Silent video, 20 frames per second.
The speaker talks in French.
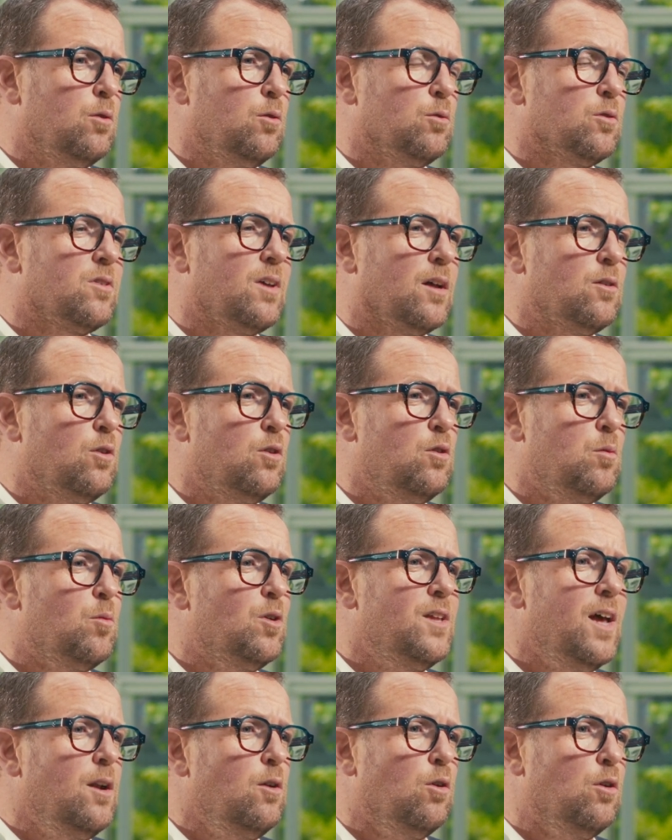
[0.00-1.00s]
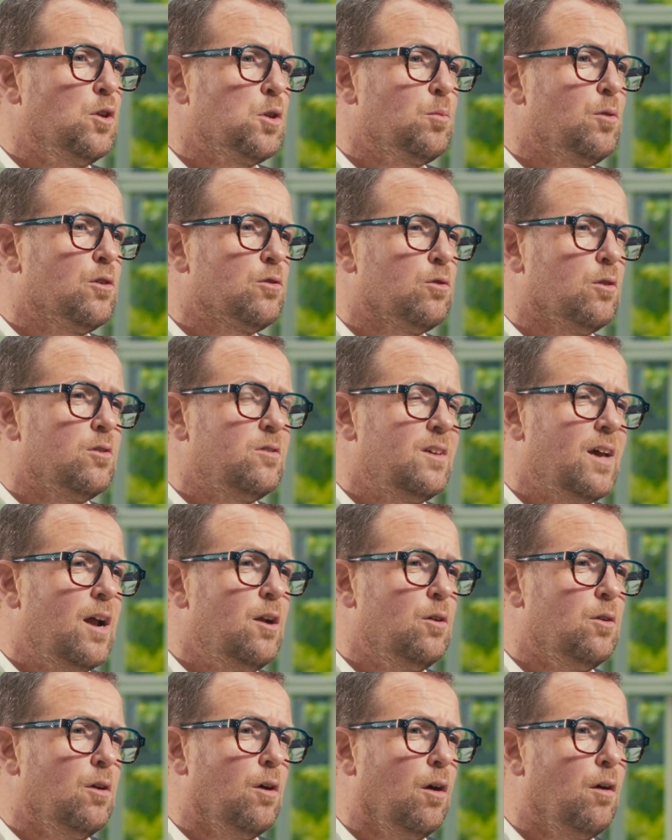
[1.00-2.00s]
concernant le modèle de logement
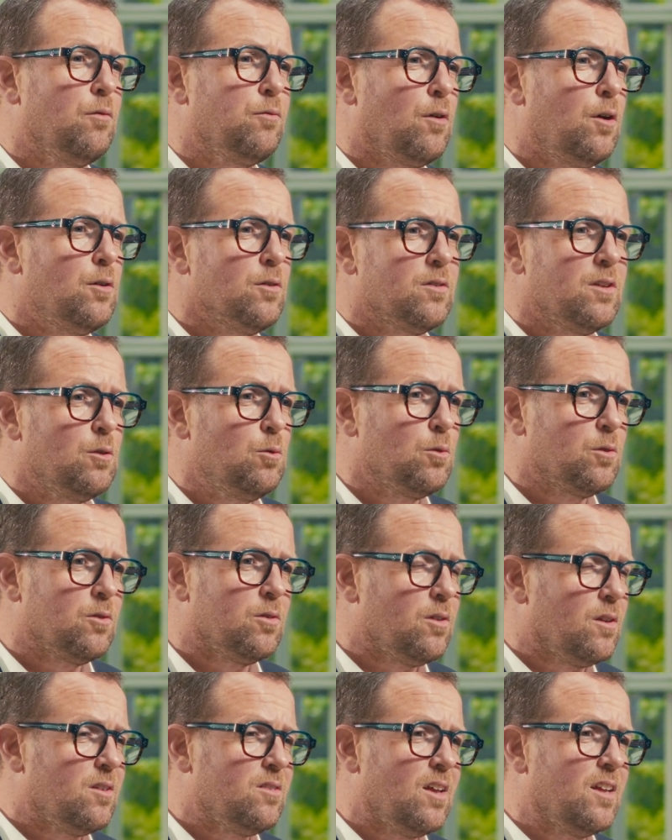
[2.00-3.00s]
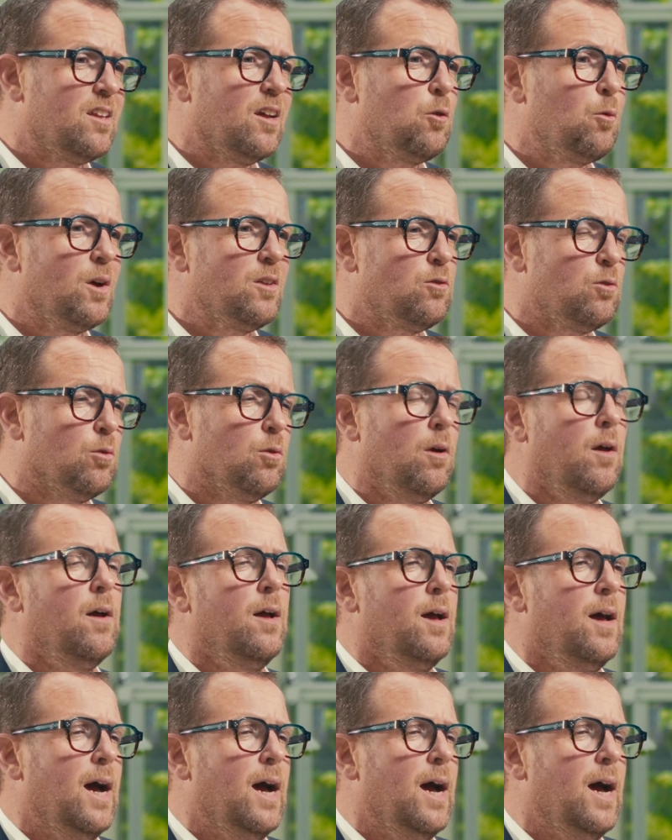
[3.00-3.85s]
social en France et donc cette équation